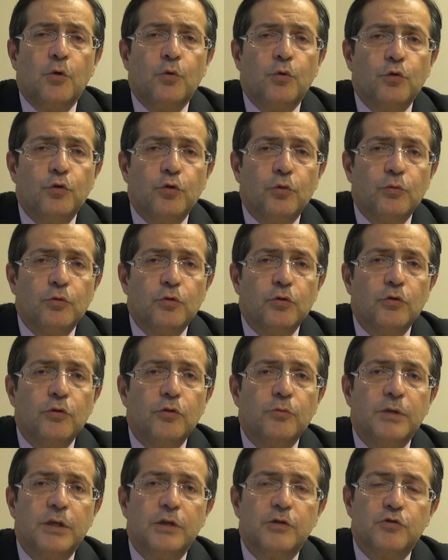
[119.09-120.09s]

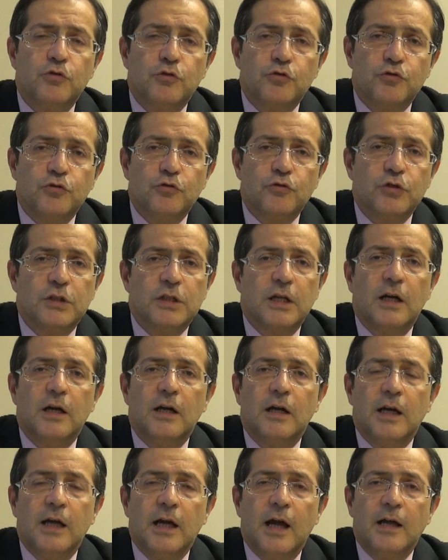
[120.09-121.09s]
Uyumlu bir
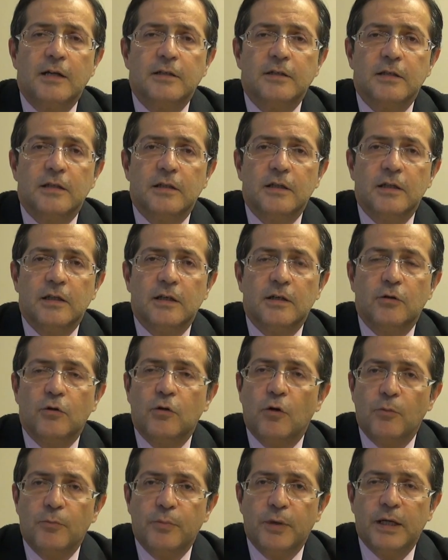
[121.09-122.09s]
çocuksa eğer e,
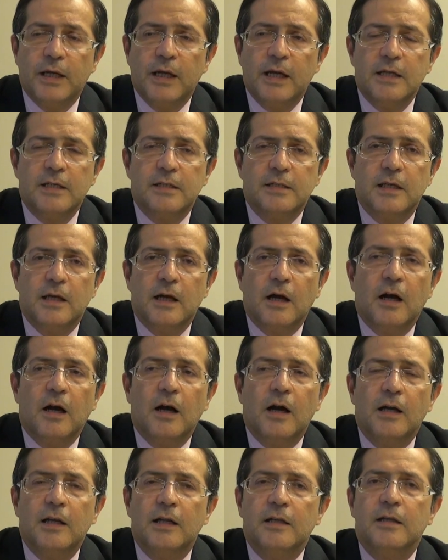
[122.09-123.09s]
koopere ise
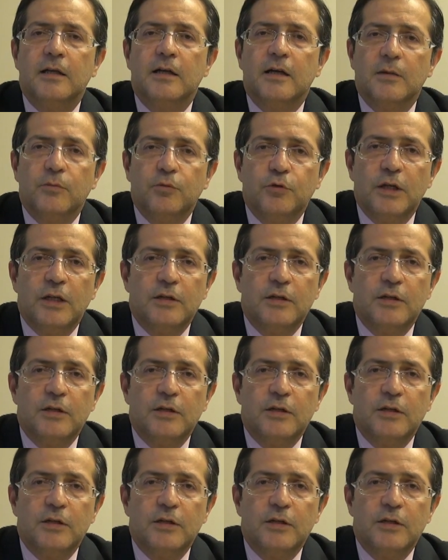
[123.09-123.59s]
aile de kabul